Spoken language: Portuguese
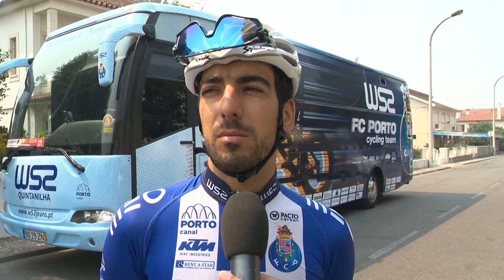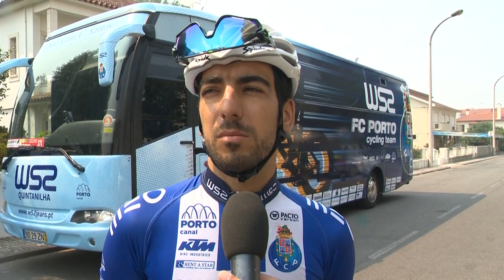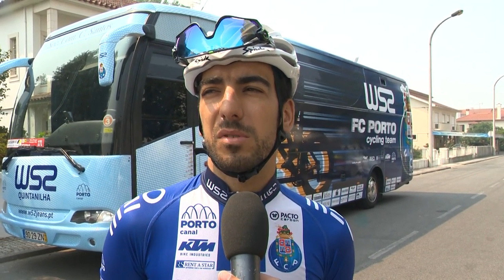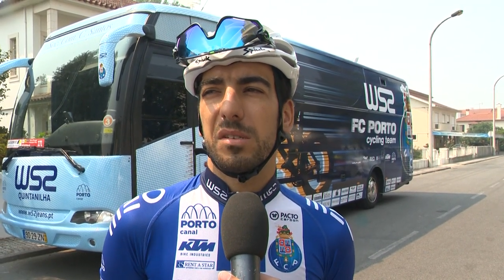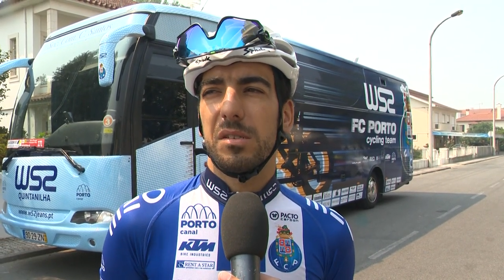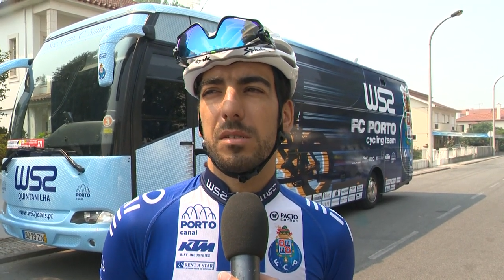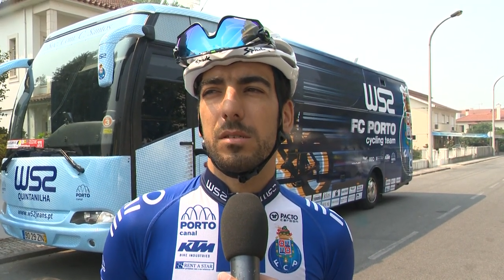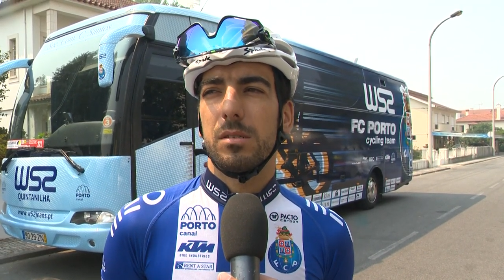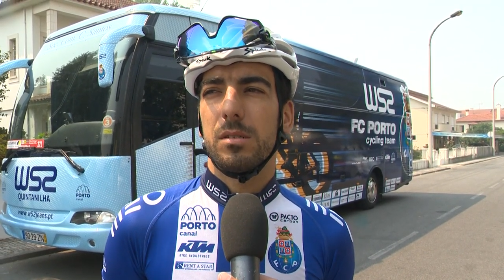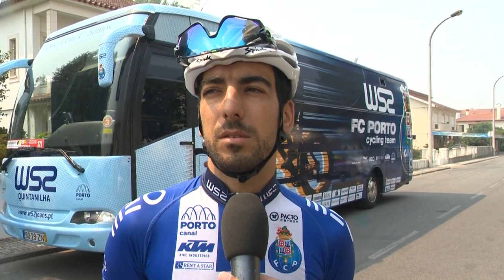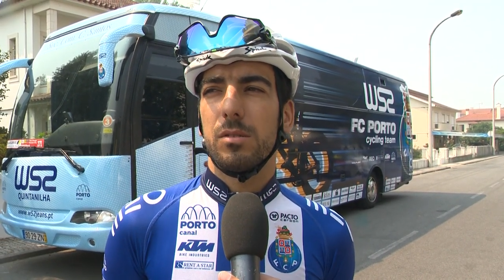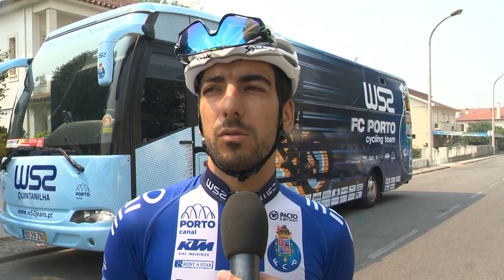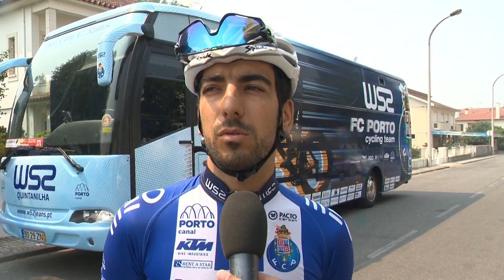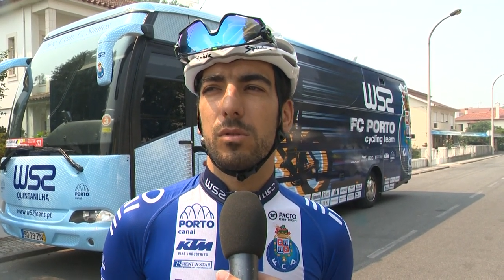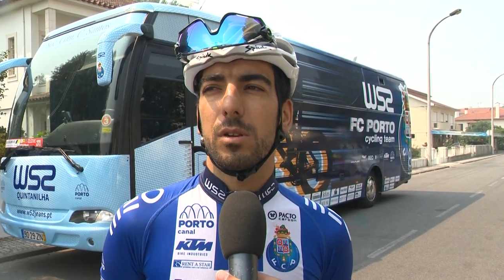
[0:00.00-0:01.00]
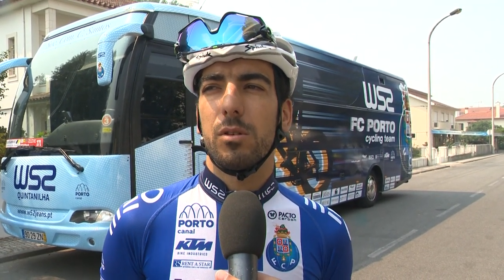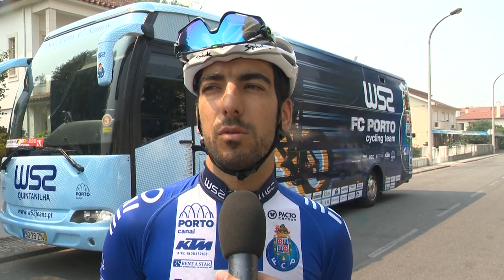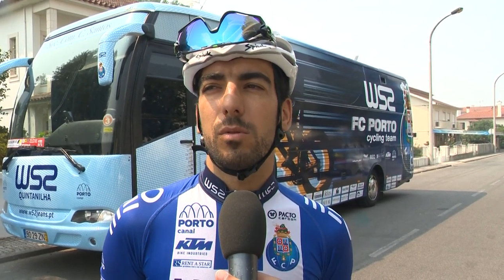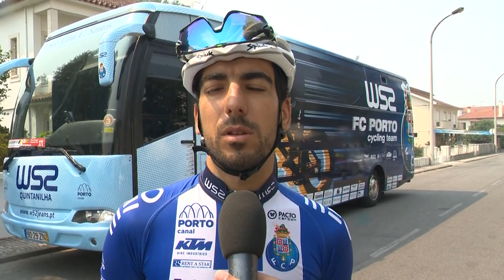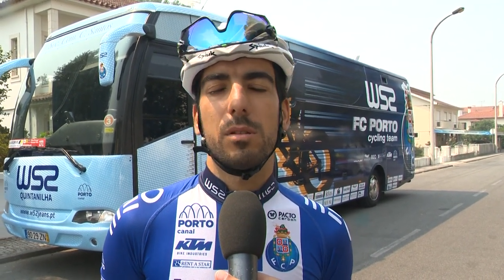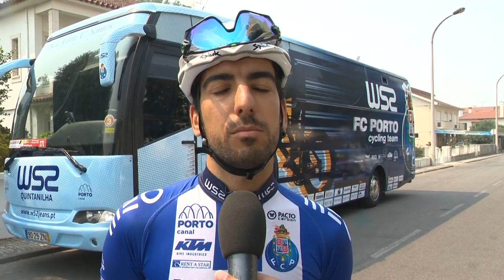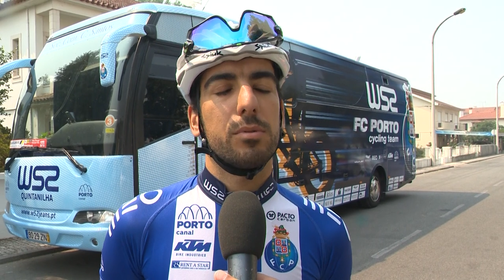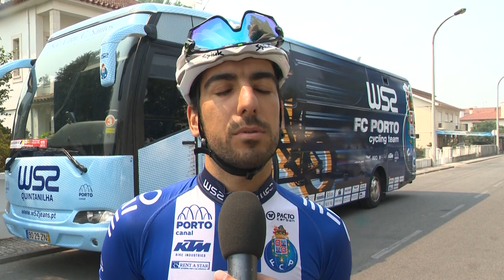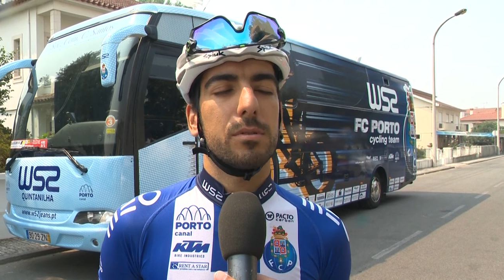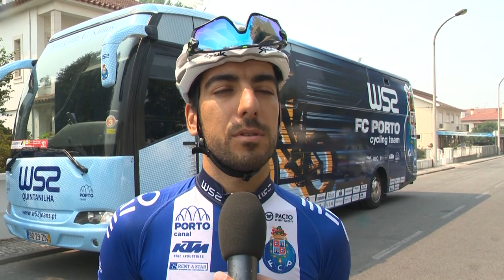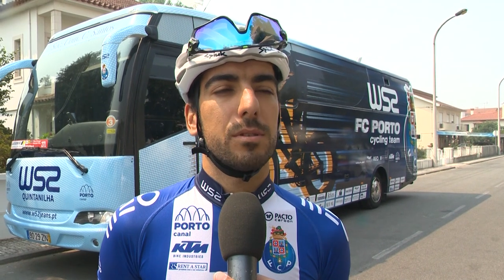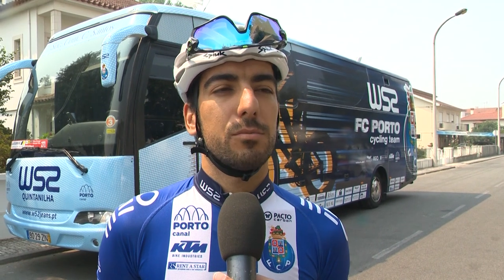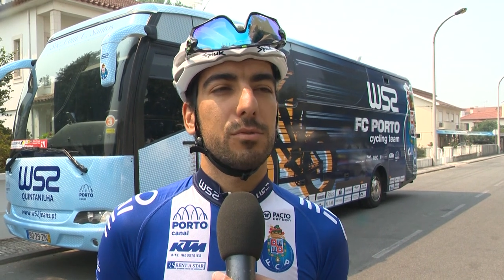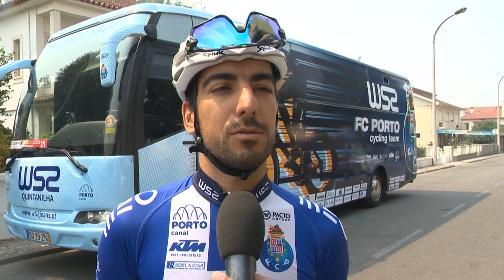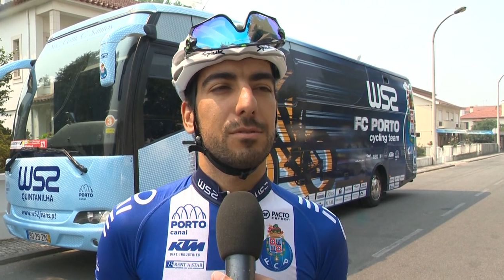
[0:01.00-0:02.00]
mas estou tranquilo porque
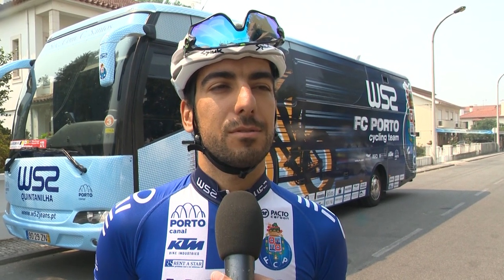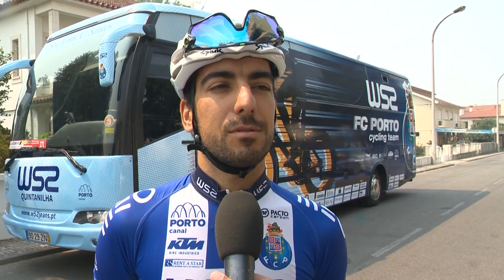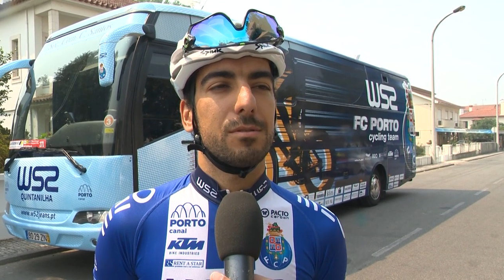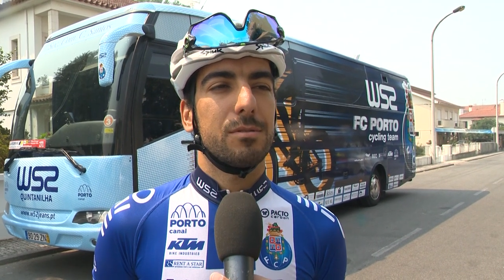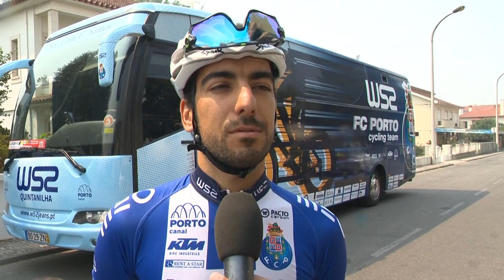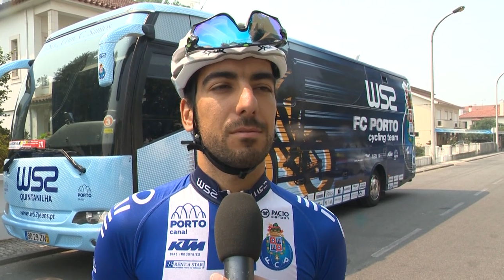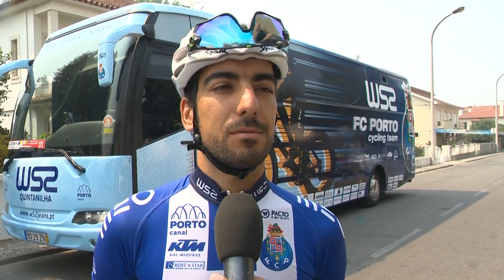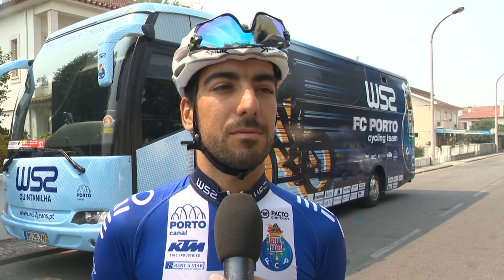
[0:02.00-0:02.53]
temos,